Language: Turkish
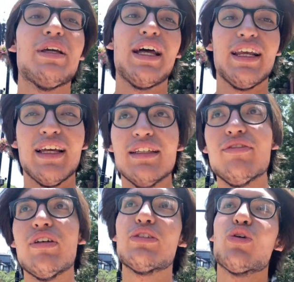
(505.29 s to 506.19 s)
bir yer yani
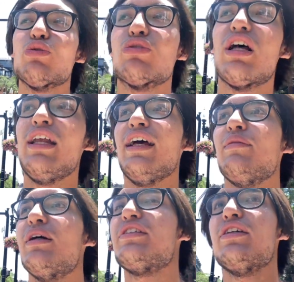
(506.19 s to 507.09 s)
ve çok güzel yani
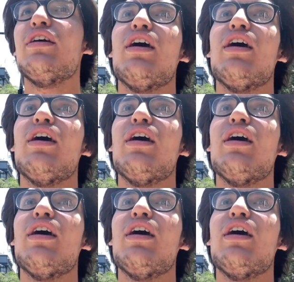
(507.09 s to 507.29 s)
bence